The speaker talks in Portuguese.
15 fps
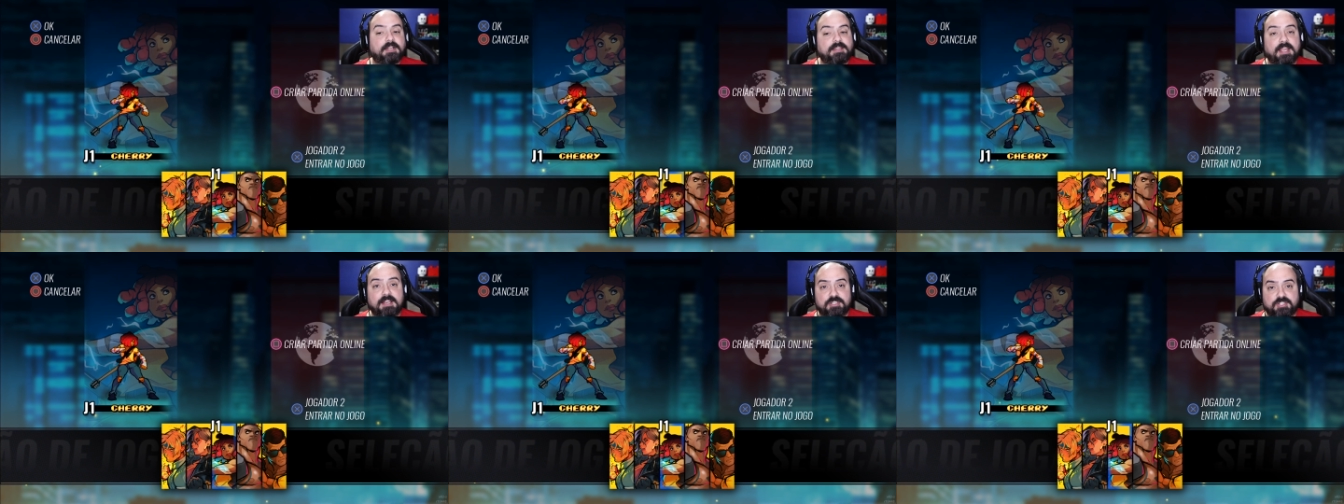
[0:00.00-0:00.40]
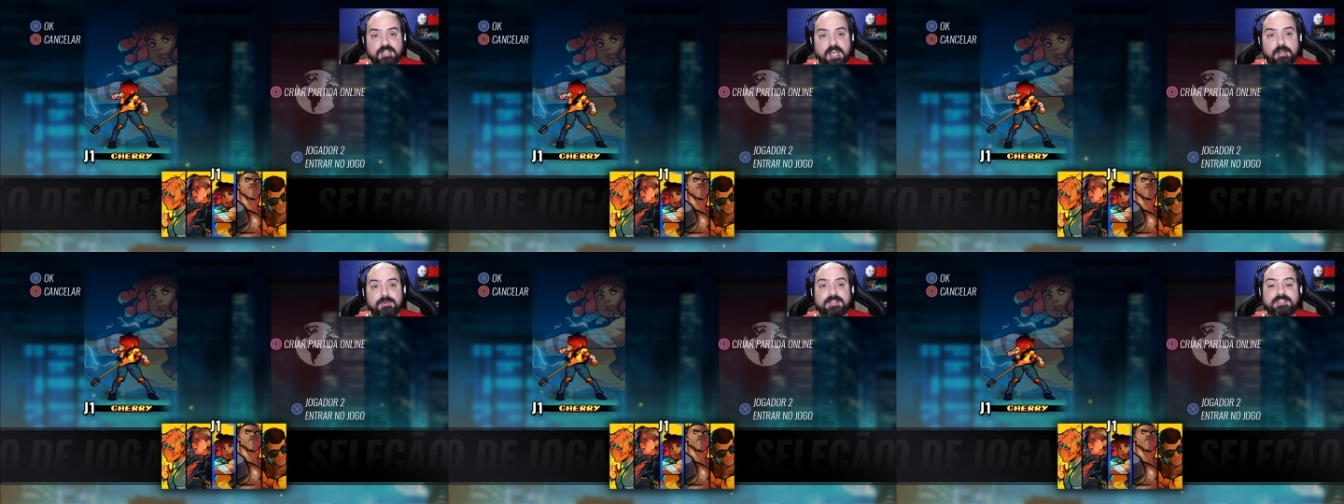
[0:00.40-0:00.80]
Tem a
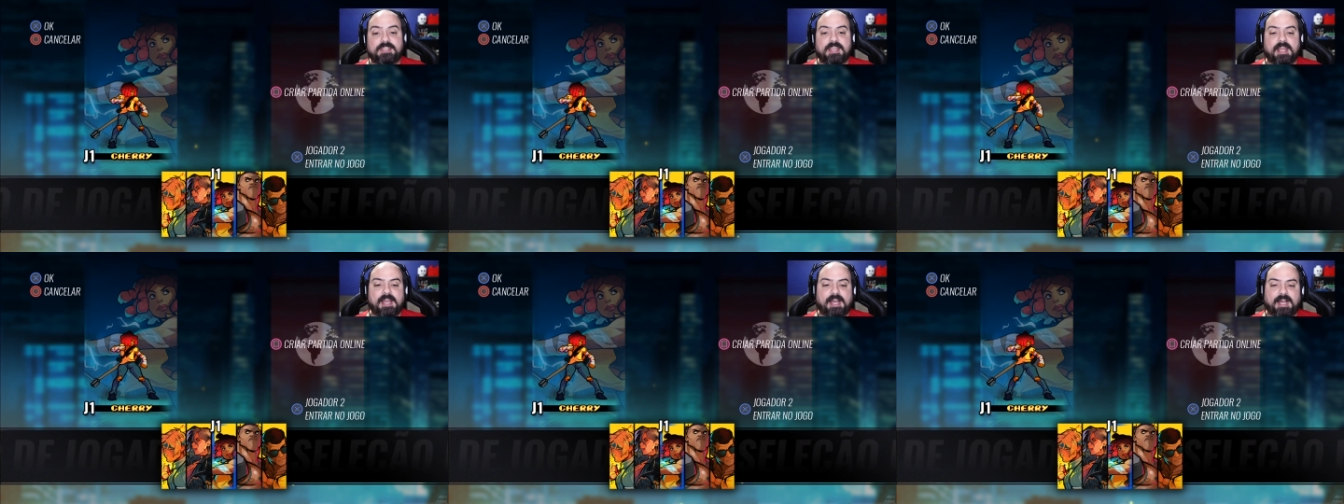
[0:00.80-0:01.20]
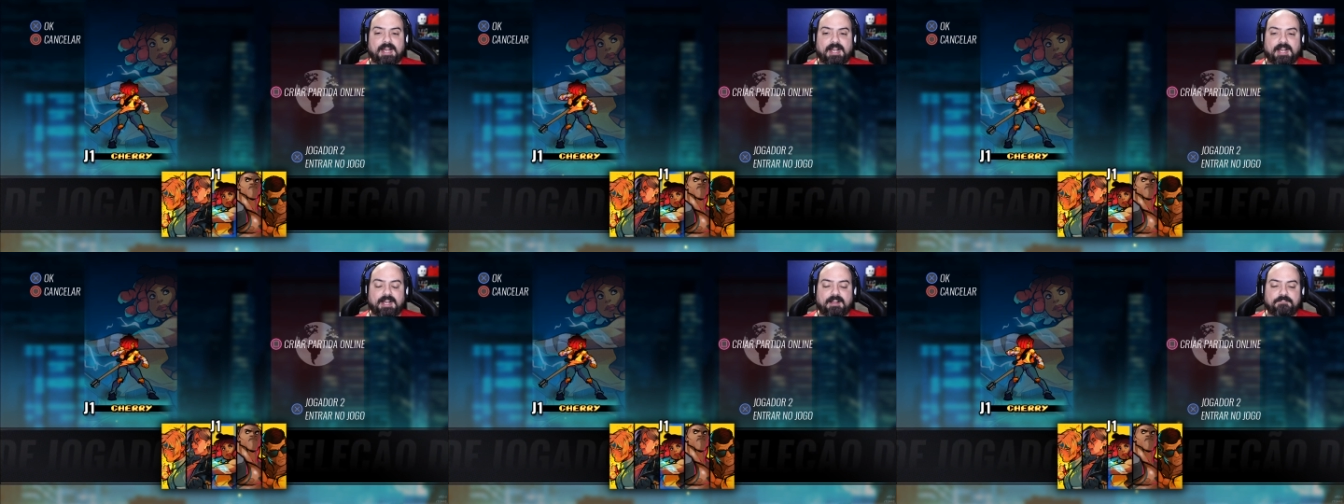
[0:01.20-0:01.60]
Sherry, que é
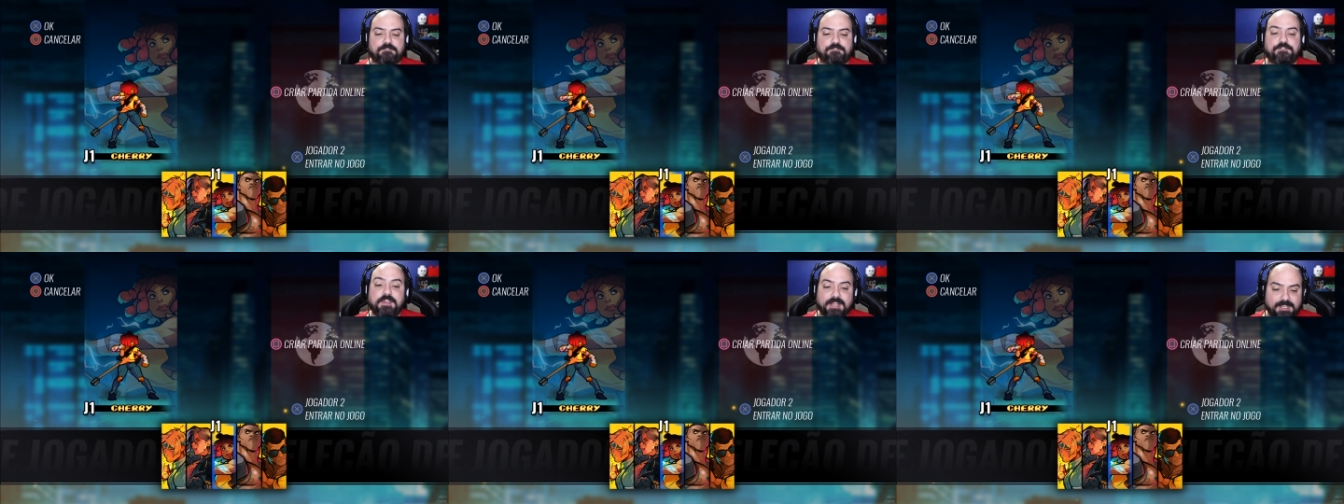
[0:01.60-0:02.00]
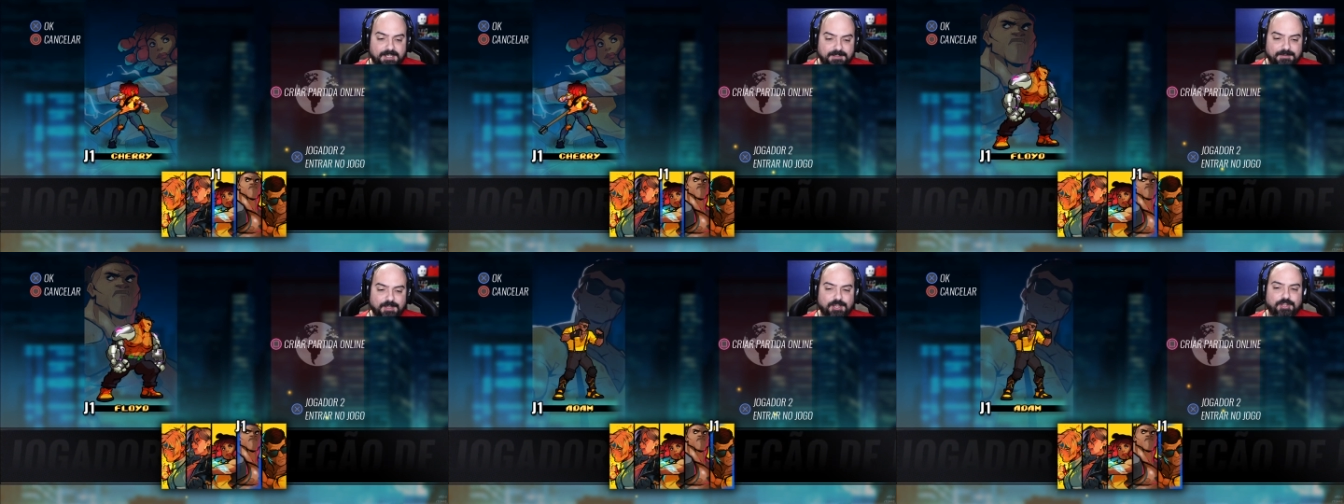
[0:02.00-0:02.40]
a
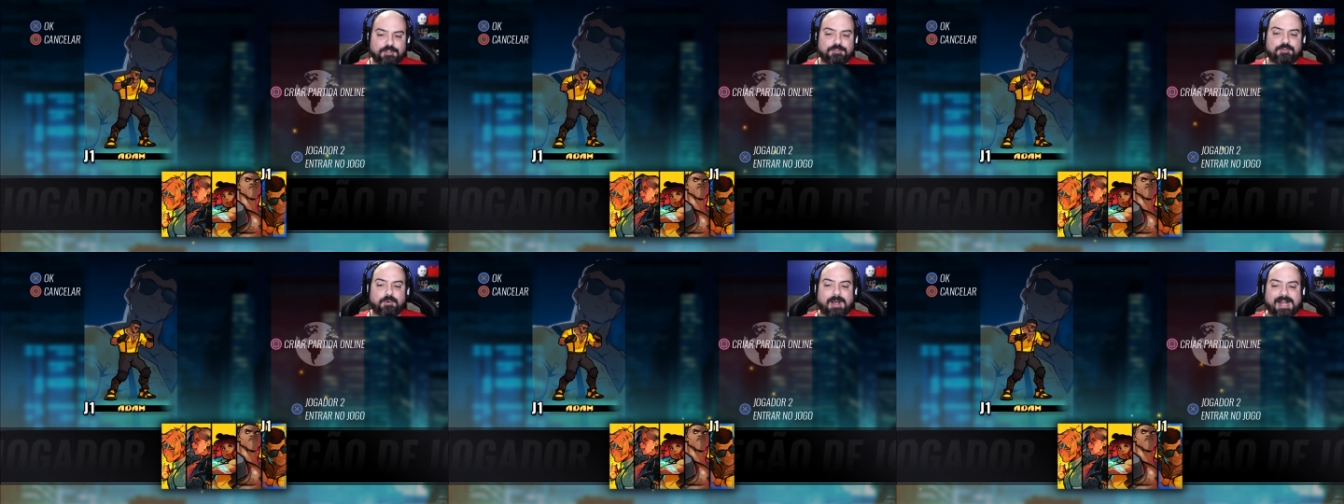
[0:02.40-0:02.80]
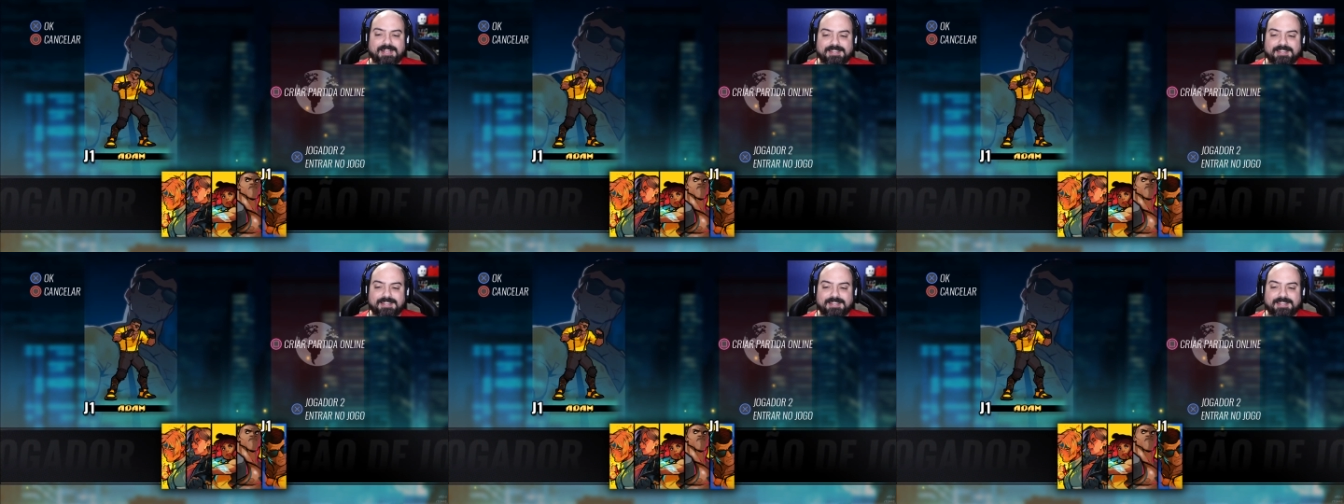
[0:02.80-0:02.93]
filha do